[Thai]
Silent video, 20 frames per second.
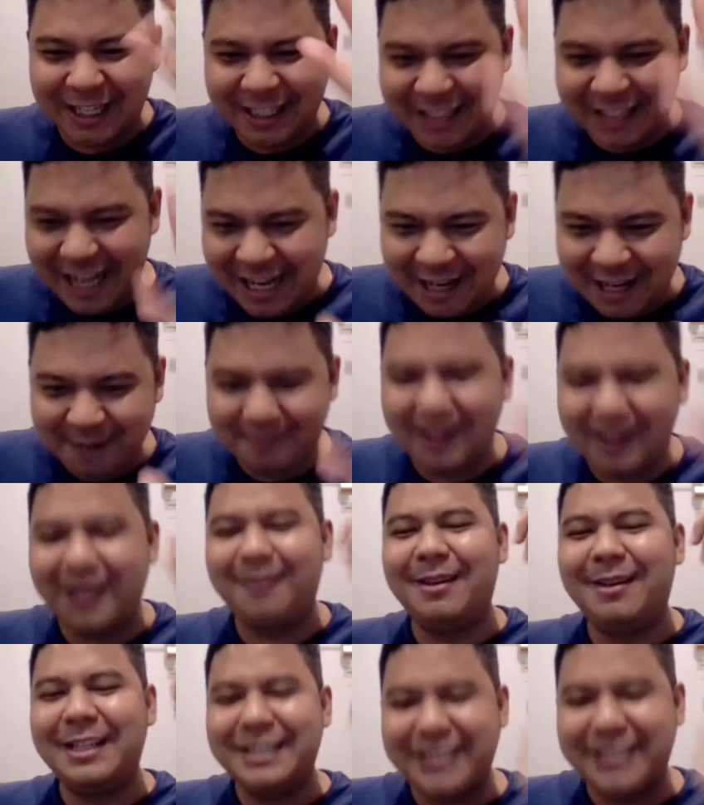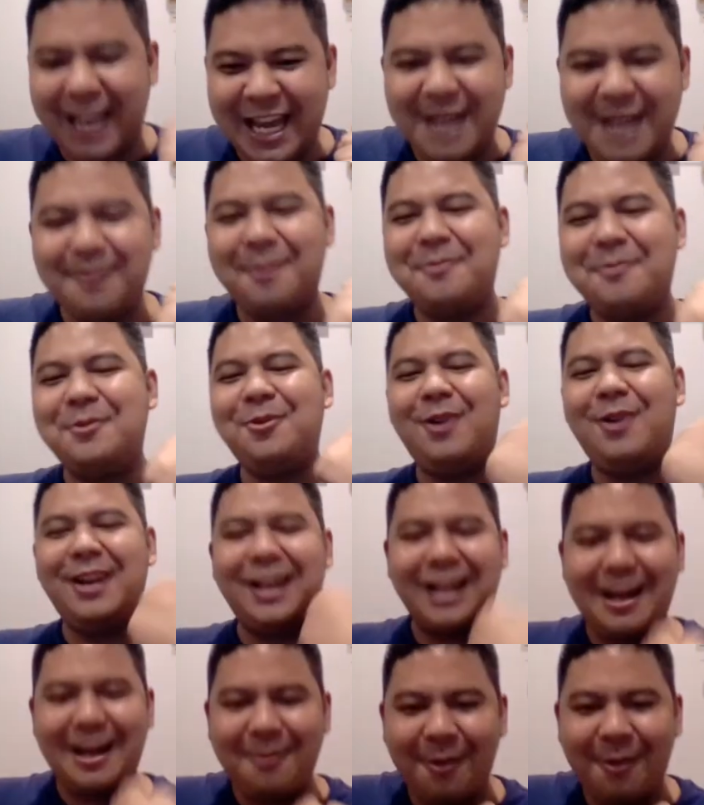ดิ่งเป็นกำลังใจให้ผมด้วยนะ
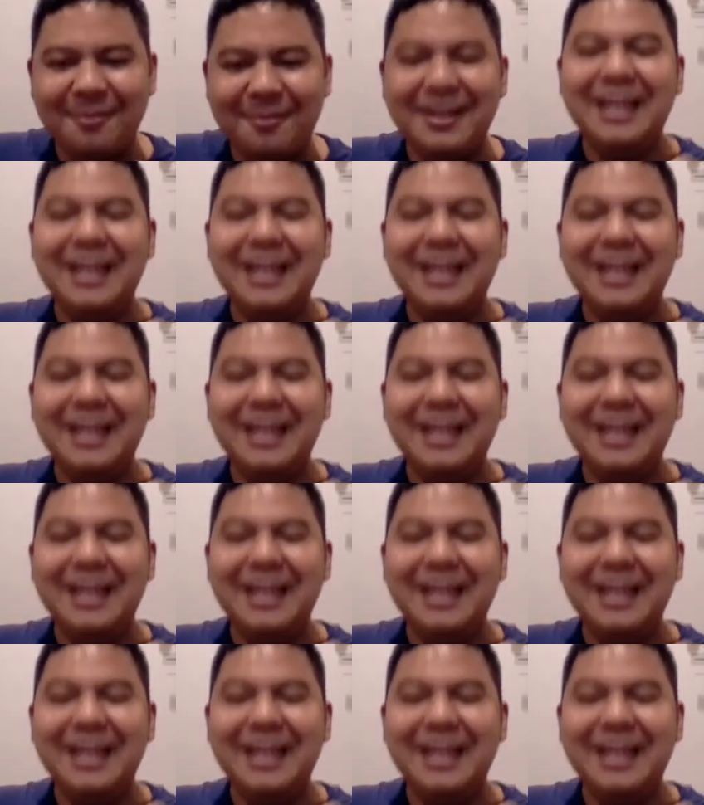ครับผม